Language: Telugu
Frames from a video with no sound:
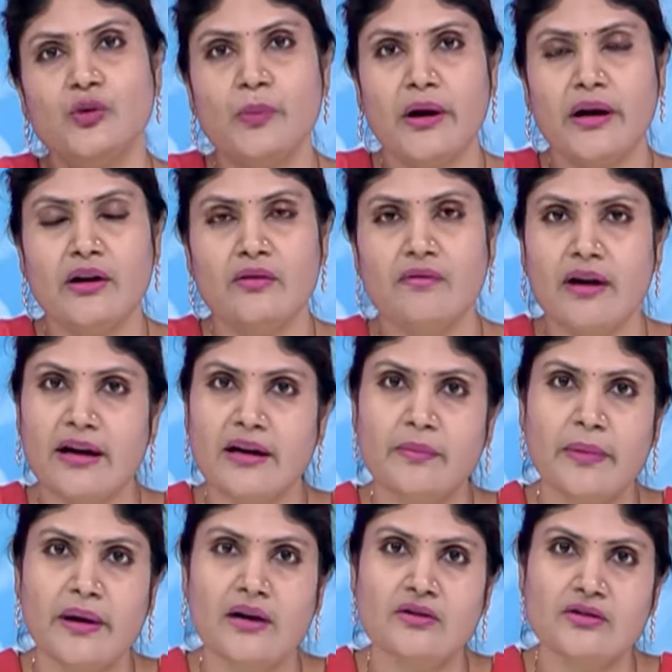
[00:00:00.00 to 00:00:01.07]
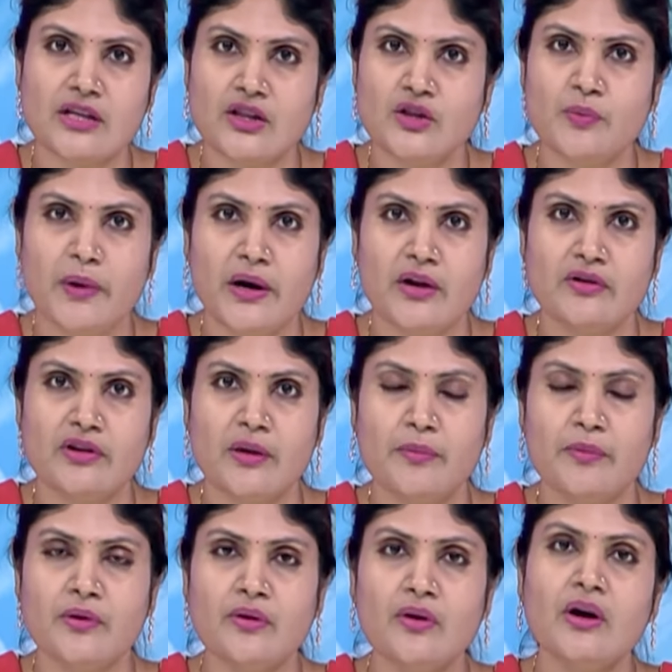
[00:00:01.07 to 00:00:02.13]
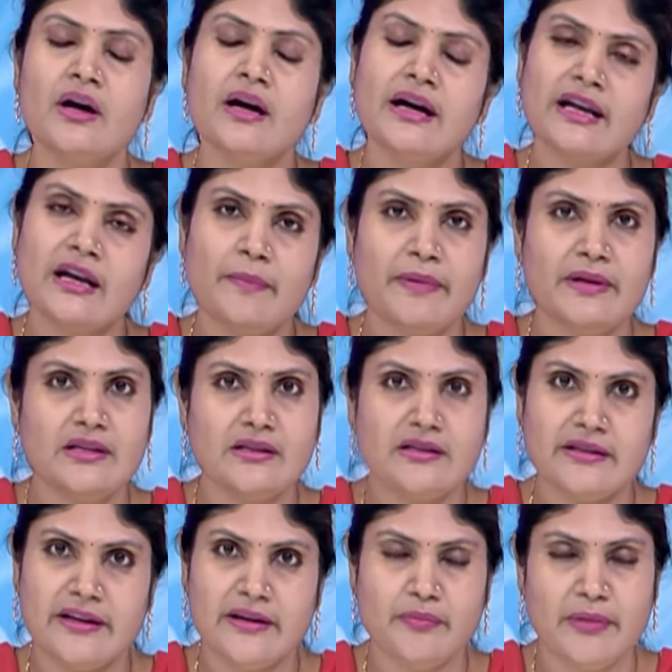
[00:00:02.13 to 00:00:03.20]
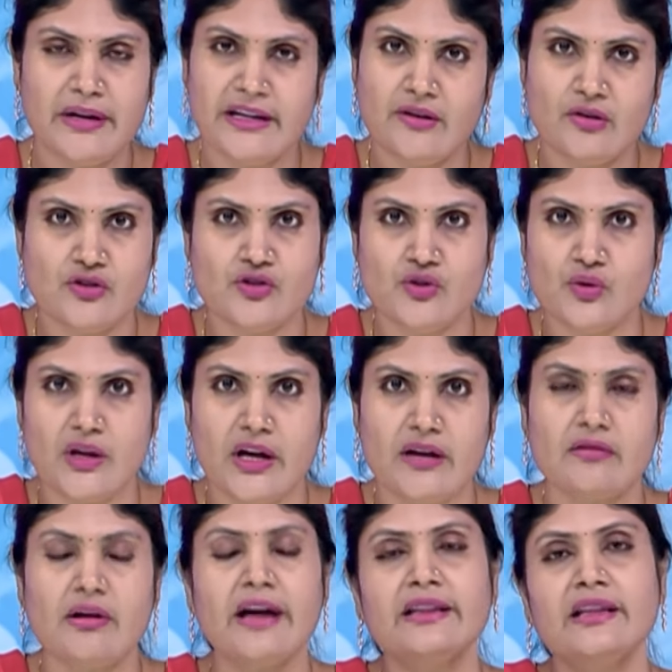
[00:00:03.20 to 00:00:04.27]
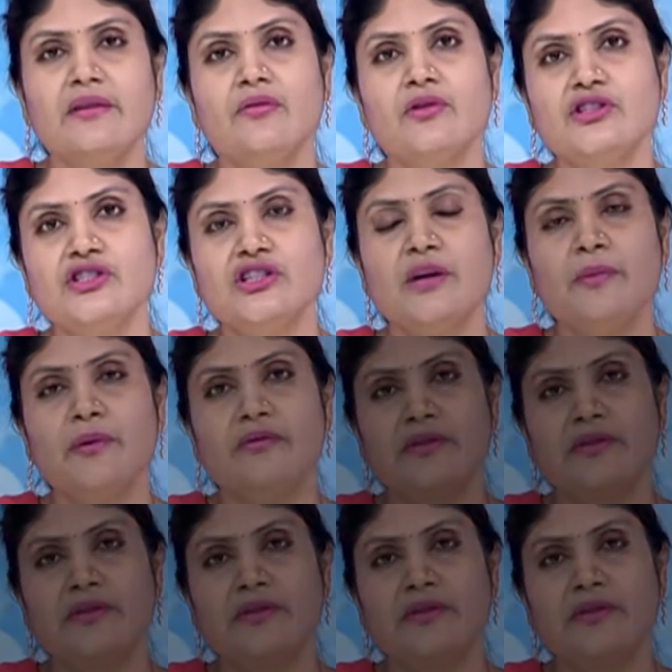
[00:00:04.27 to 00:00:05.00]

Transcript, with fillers: పళ్ళు వంకరపళ్ళు సందుపళ్ళు ఉన్నప్పుడు క్లిప్పుల్ ట్రీట్మెంట్కి వస్తున్నారు అయితే వచ్చేటప్పుడు